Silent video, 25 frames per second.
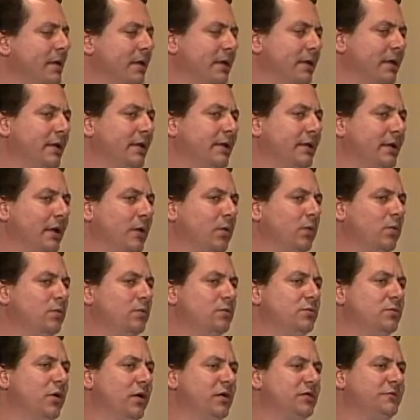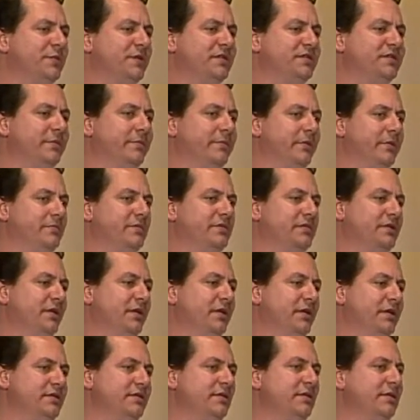Então, nós percebemos
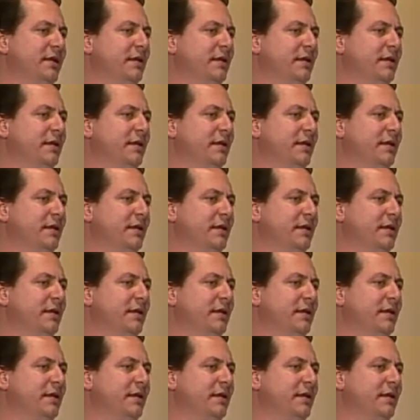que esse